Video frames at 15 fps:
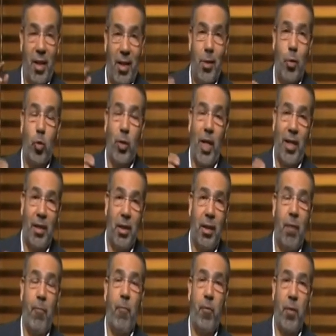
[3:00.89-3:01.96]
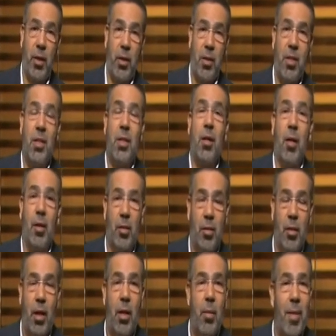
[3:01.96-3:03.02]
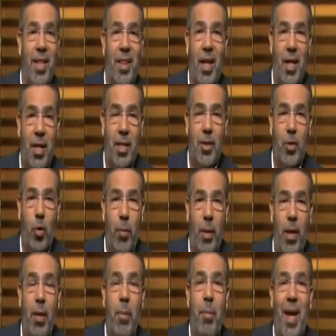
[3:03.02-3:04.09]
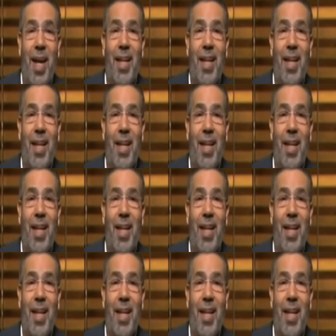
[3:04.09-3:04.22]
ركزوا تحديدا في صيغه لماذا اخذ نوبل 100